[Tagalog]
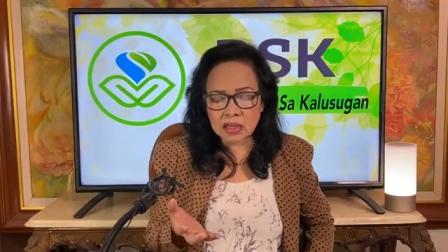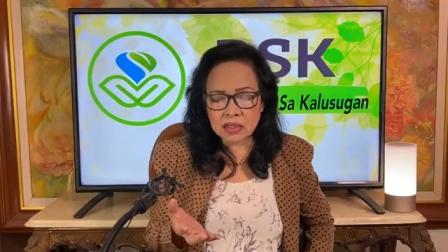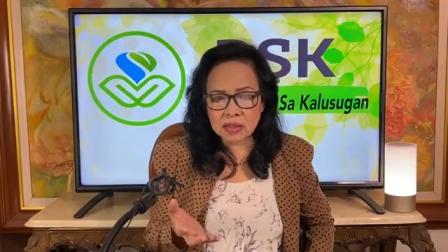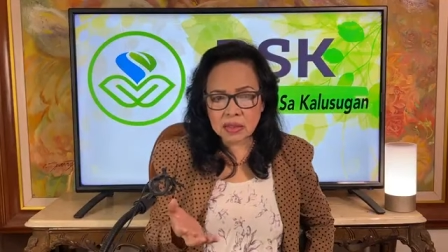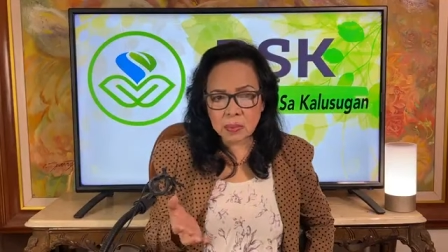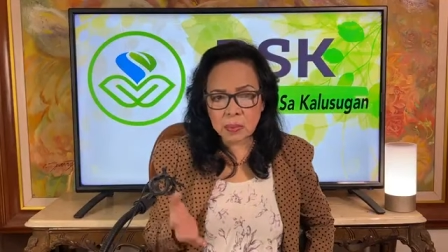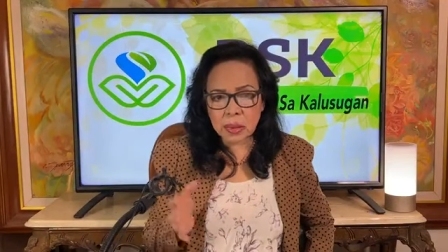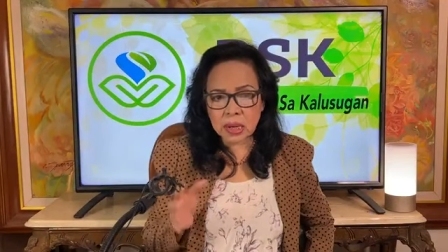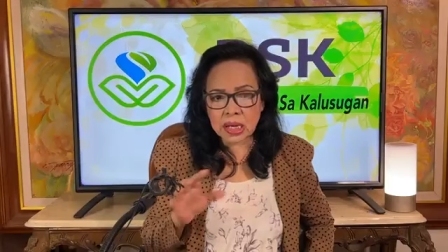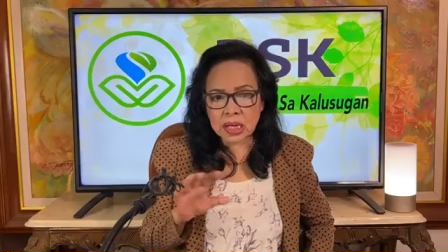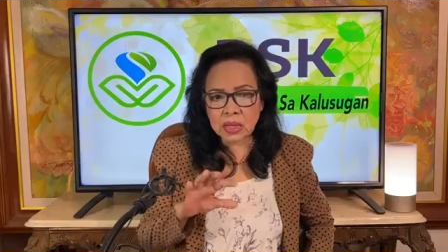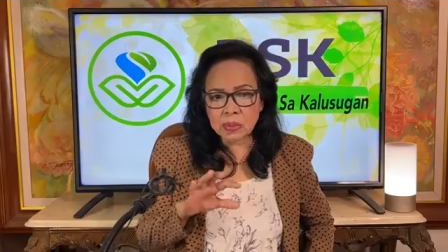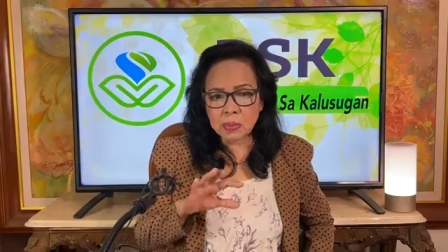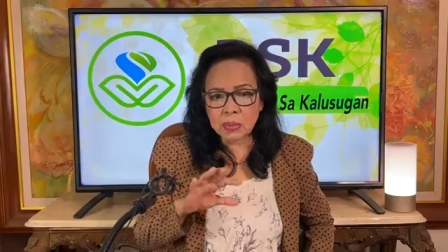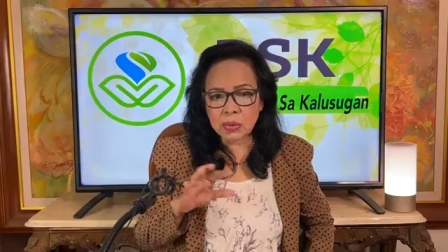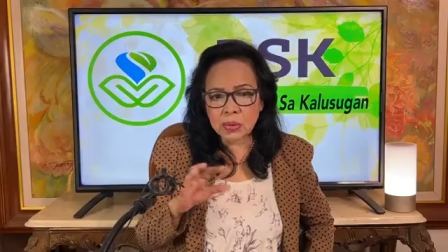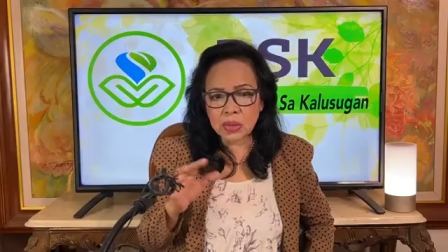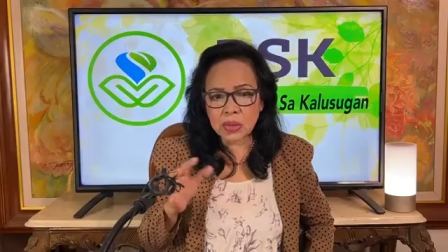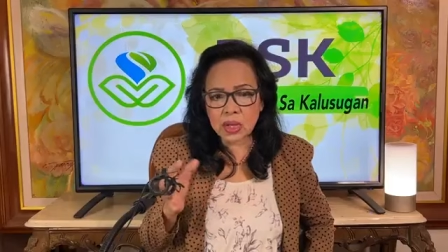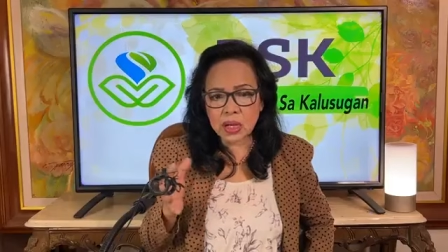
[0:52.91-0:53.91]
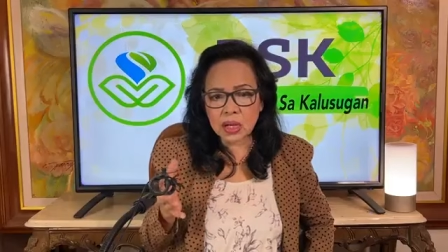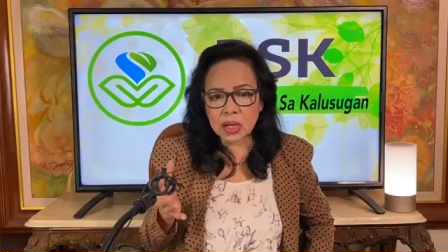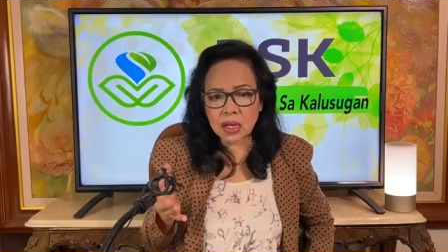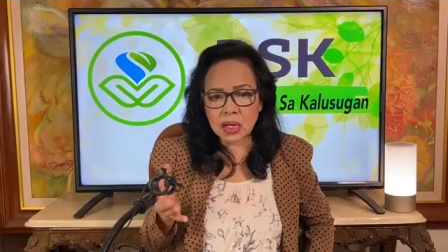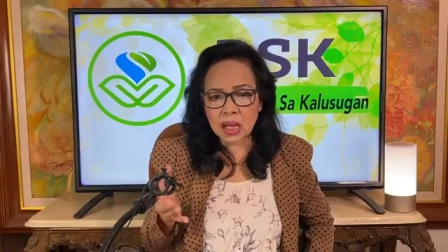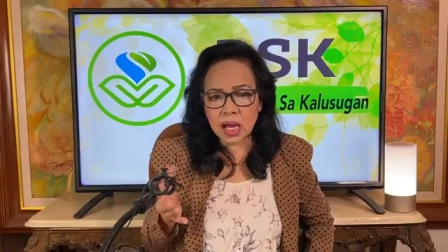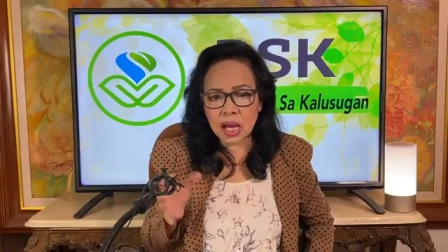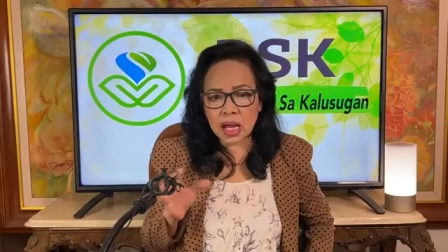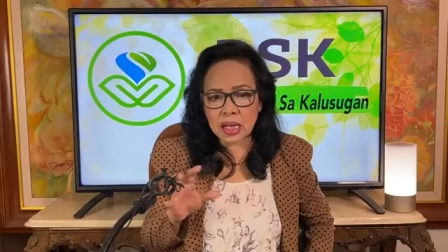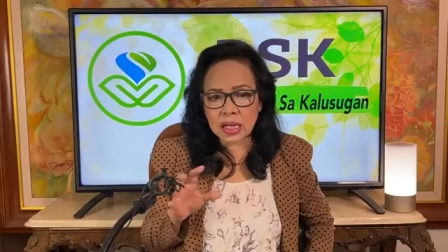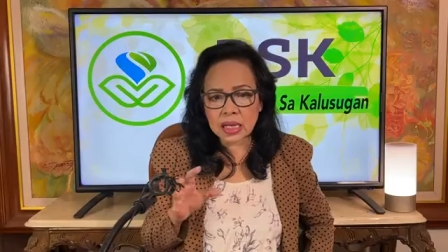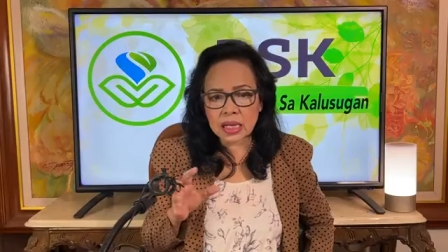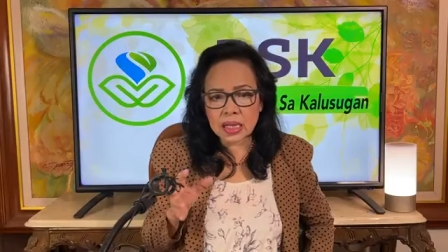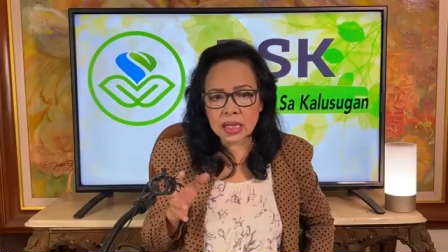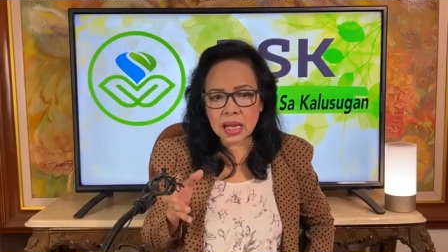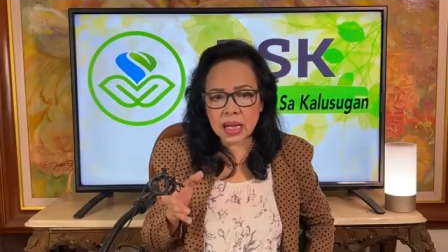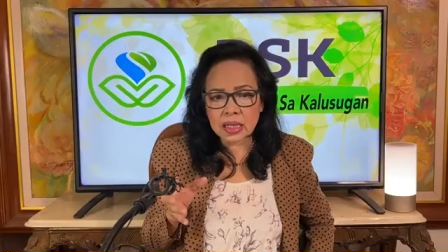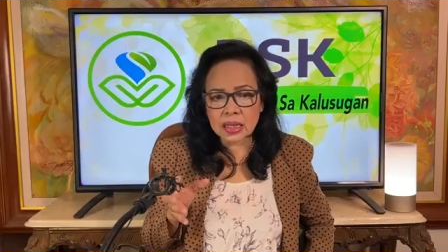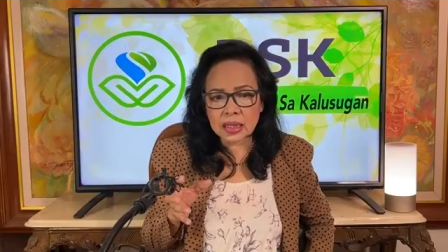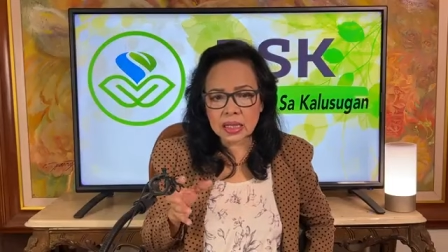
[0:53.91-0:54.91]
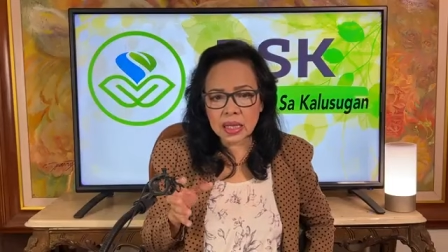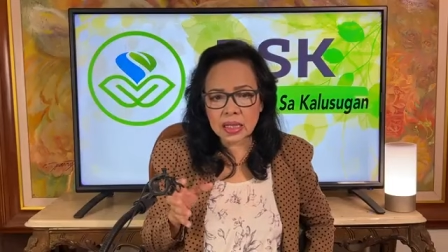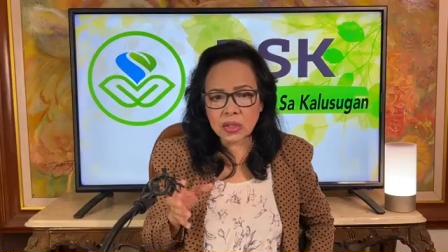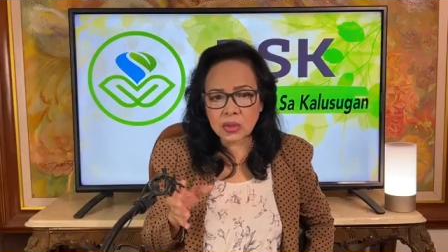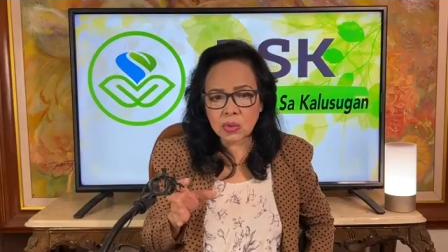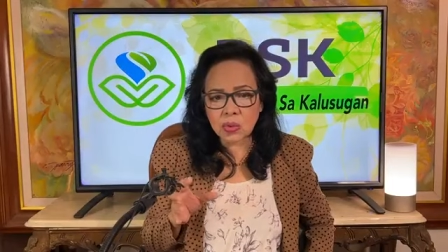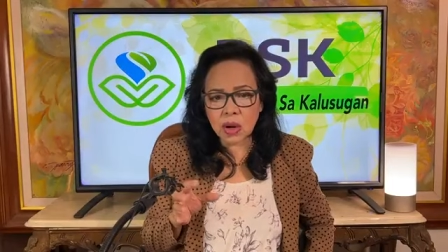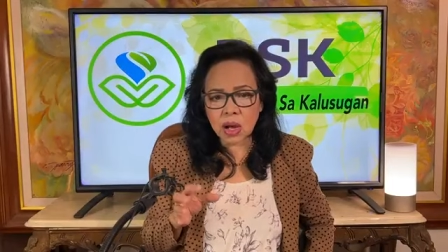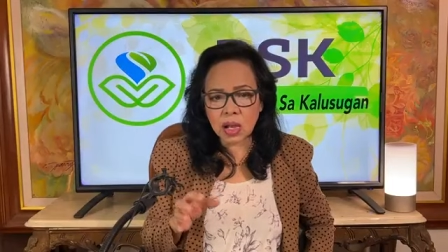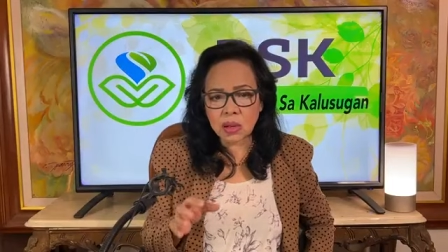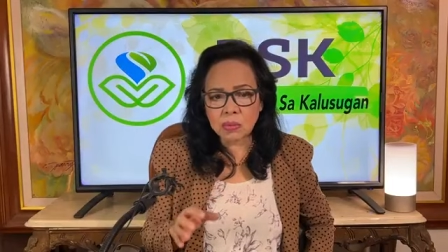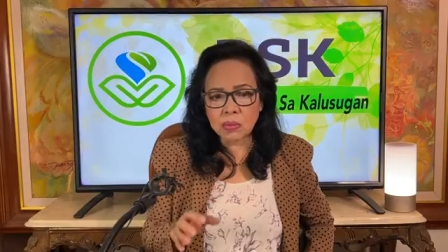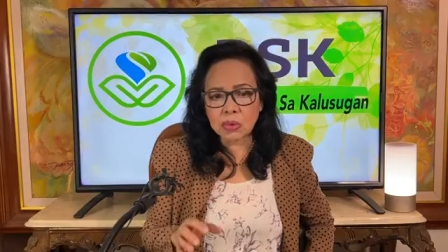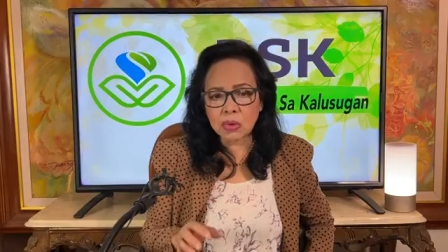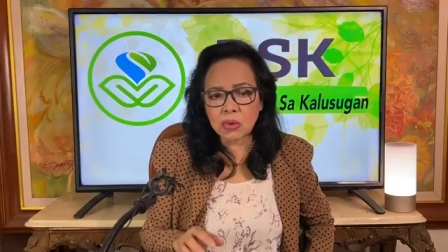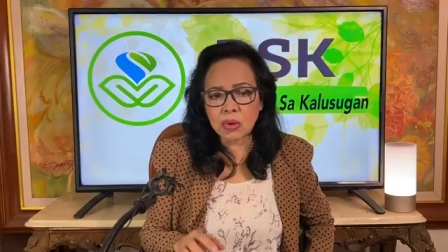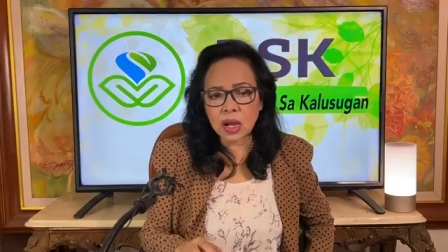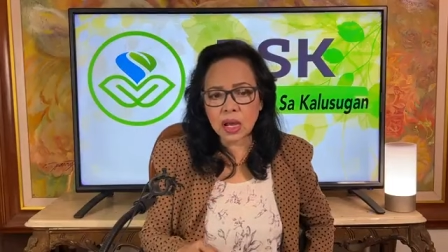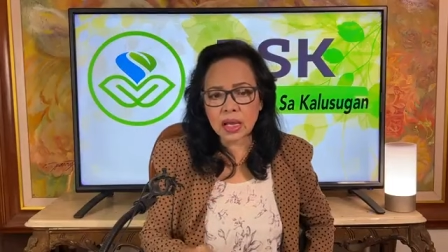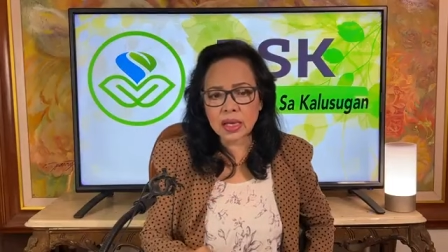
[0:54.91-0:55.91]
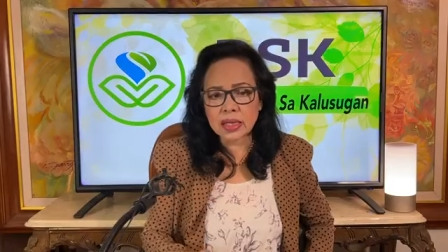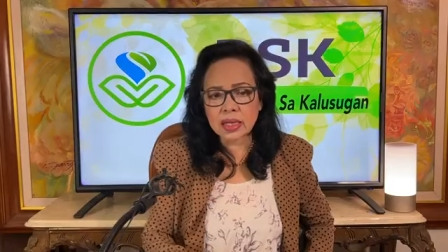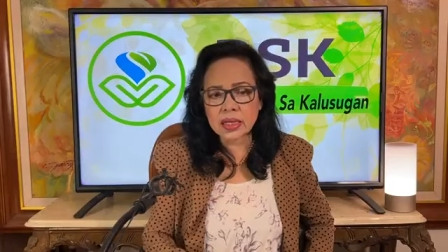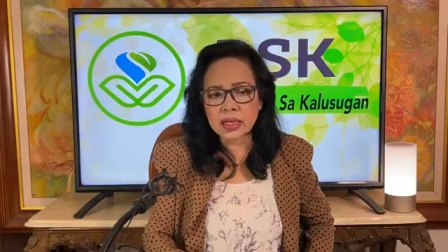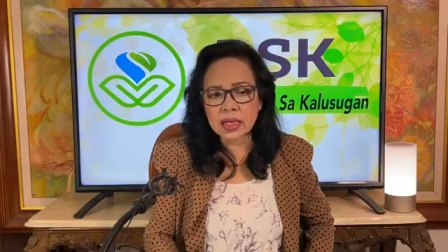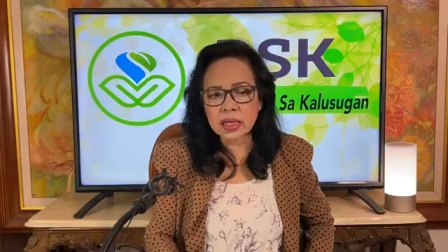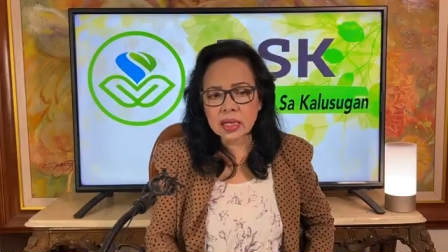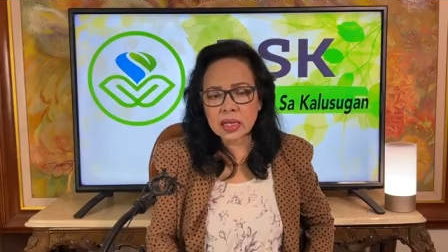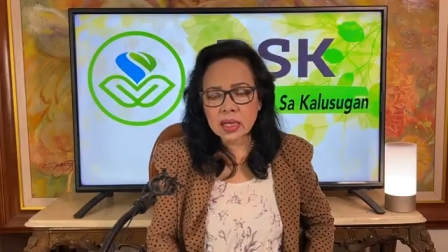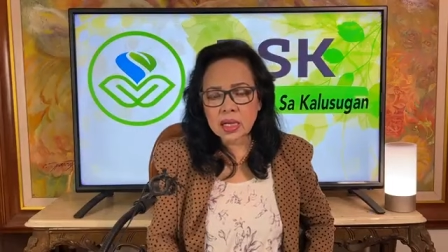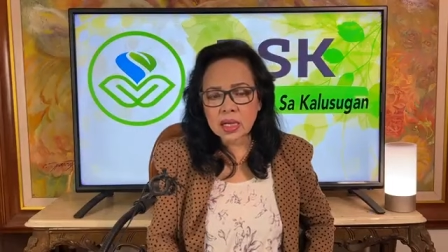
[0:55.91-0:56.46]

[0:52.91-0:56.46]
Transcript: sa palibot ng hangin natin, yung alveoli,